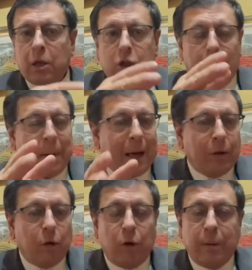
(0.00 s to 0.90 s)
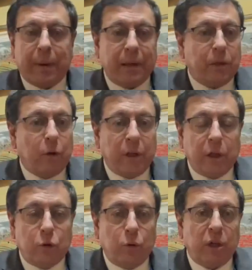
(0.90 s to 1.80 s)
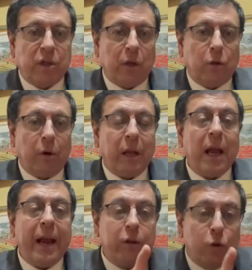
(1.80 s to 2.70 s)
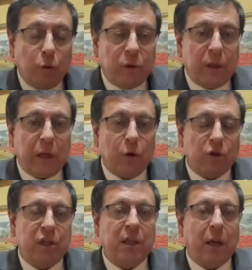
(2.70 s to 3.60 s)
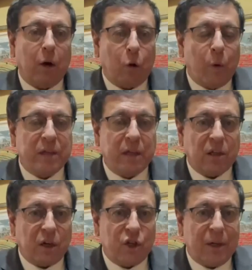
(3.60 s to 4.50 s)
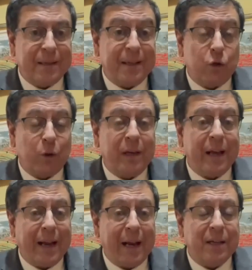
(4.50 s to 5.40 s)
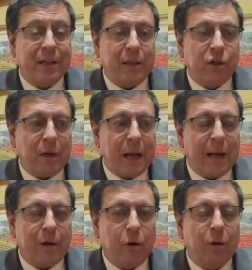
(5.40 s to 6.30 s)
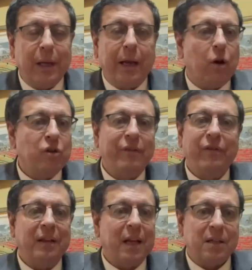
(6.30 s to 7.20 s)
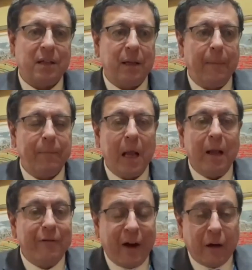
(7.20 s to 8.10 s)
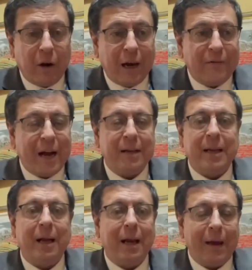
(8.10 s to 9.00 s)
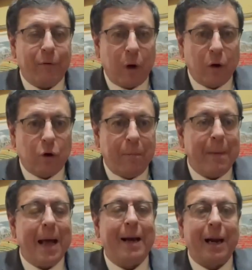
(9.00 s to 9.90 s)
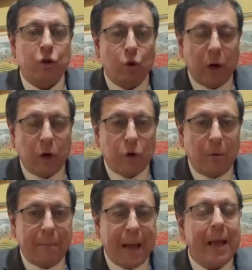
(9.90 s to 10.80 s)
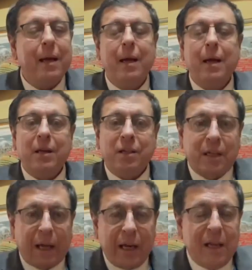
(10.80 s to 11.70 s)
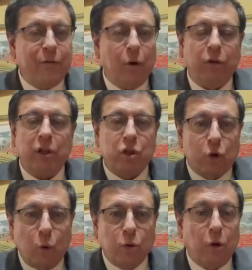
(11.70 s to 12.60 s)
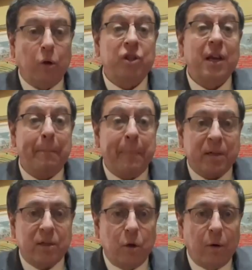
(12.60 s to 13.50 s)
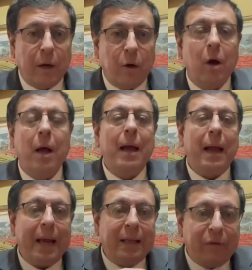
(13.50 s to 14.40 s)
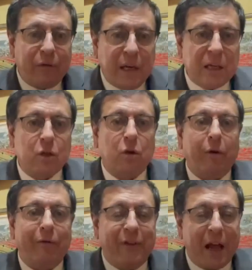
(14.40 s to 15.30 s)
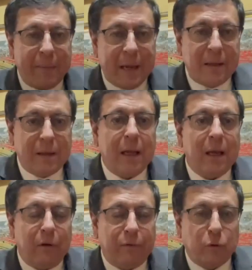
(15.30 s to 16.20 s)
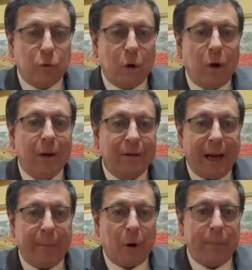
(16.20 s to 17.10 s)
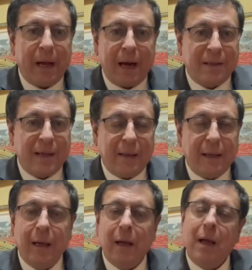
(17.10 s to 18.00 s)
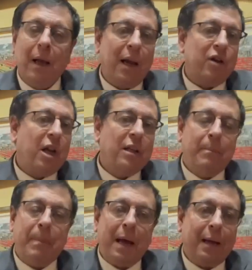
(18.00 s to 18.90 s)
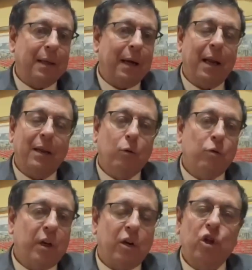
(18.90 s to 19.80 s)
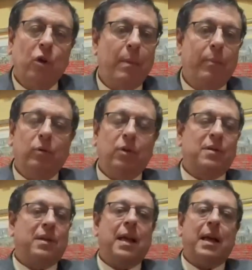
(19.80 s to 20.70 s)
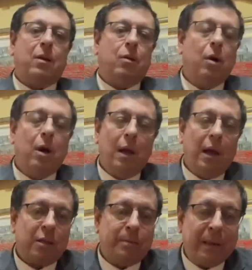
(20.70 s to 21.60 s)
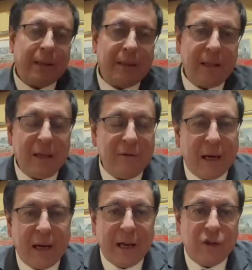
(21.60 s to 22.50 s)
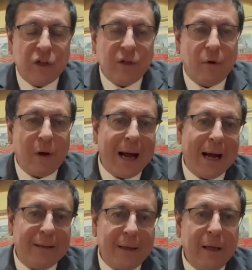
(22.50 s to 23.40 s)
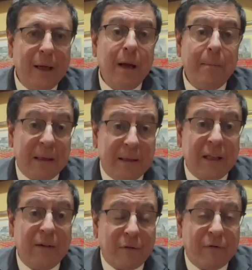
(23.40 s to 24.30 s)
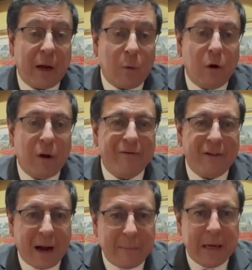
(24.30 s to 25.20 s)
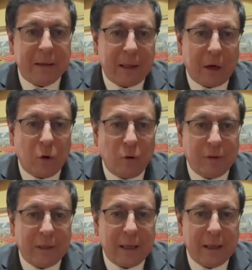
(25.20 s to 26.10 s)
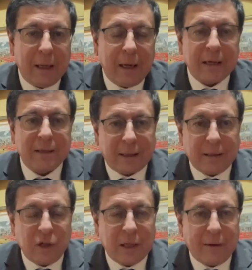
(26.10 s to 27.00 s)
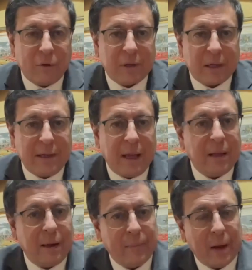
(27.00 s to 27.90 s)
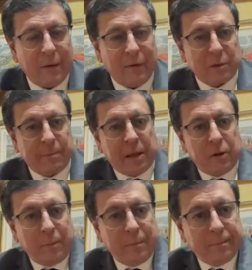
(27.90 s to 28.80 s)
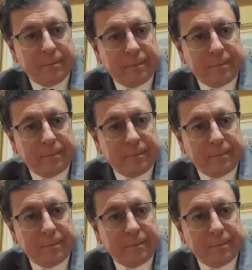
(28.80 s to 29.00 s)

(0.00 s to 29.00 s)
Sto parlando con imprenditori di tutti i settori e tutti considerano questi esercizi, cioè gli analisi di scenario, delle cose fantastiche. Vanno alla lavagna, lavorano con me, ragionano con me, scrivono, discutono, si appassionano e definiscono veramente il futuro della propria azienda. Lasciate perdere le industrie 5.0, le aspettative, le leggi agevolate, mettetevi a fare quello che veramente conta, la strategia della vostra azienda. Vi aspetto.